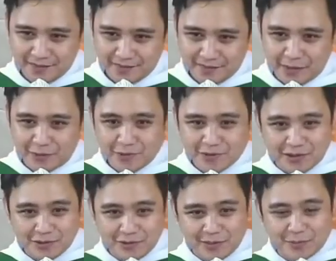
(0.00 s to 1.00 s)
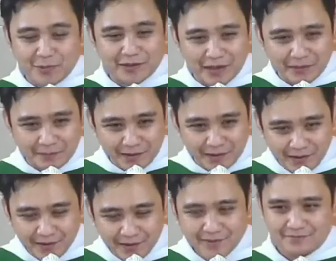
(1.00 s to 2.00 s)
Batu sandungan buat apa?
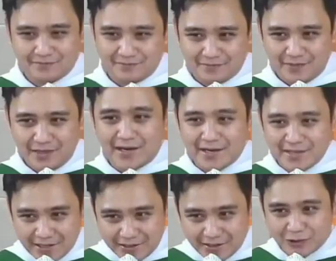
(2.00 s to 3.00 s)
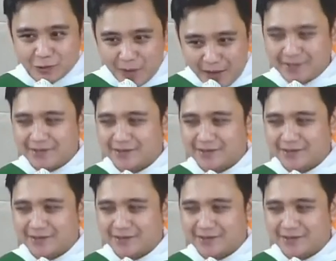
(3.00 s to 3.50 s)
Ya rencana Tuhan